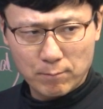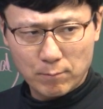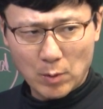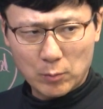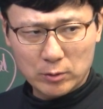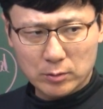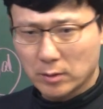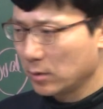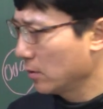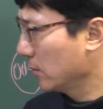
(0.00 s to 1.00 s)
몇 번
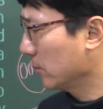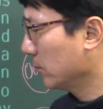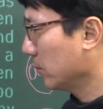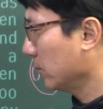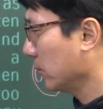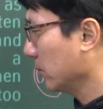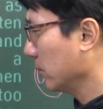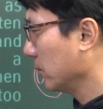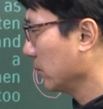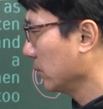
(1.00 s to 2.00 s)
했어?
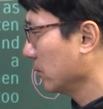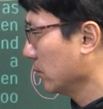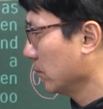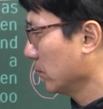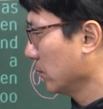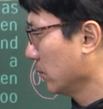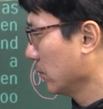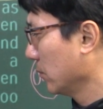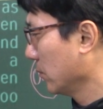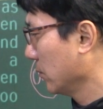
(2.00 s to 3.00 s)
아니, 다른 걸
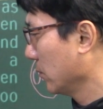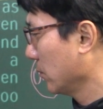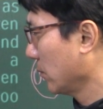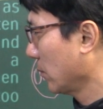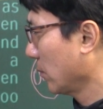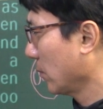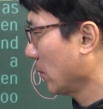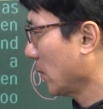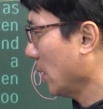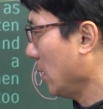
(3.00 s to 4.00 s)
했는데.
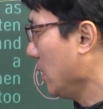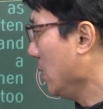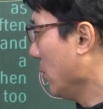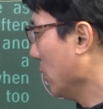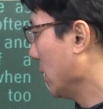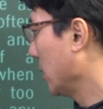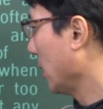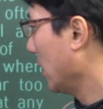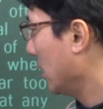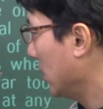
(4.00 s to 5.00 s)
2번, 2번 했대.